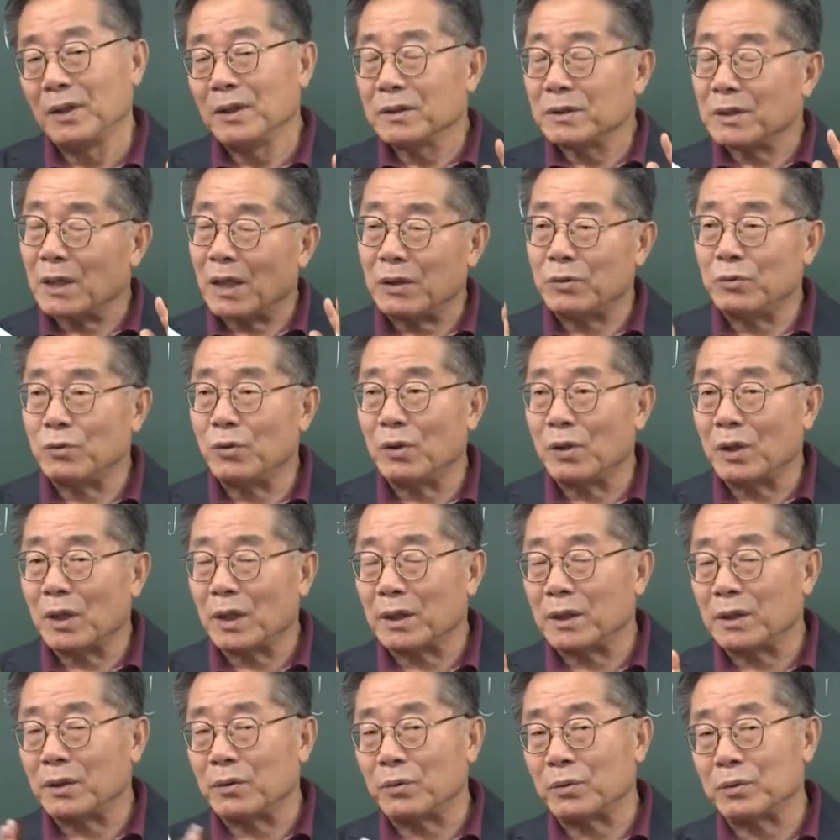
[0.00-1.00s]
사유를
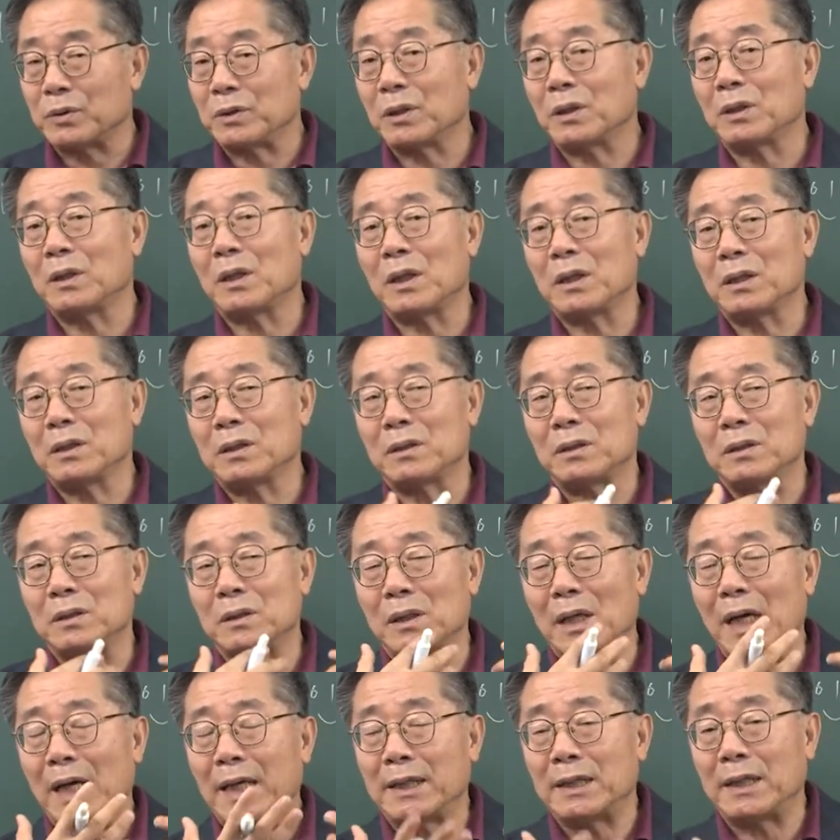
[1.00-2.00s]
하게 되고
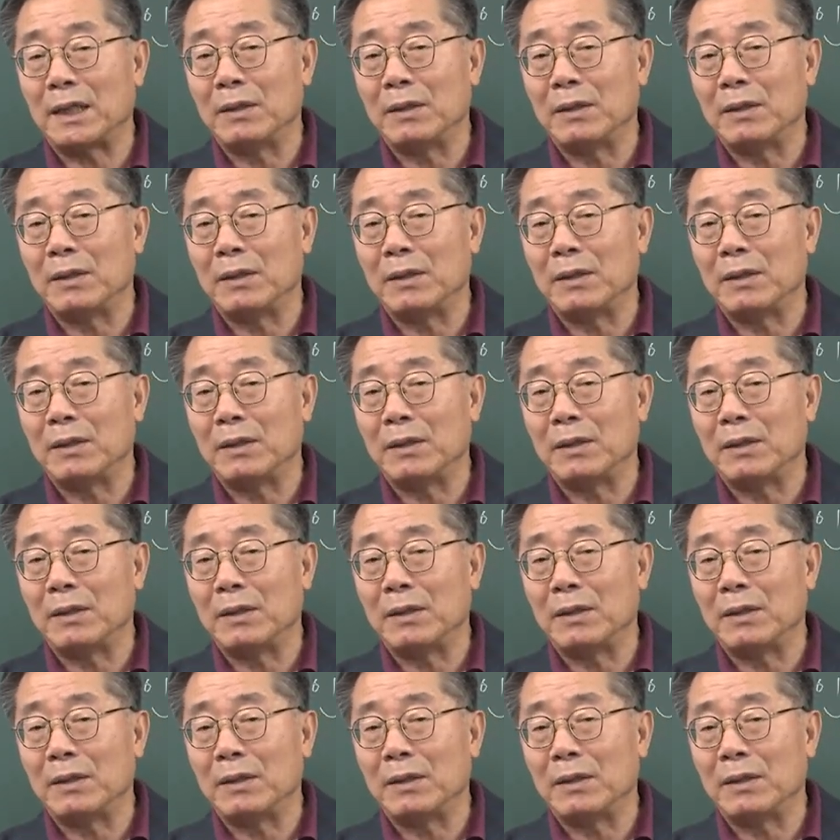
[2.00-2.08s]
철학을 하게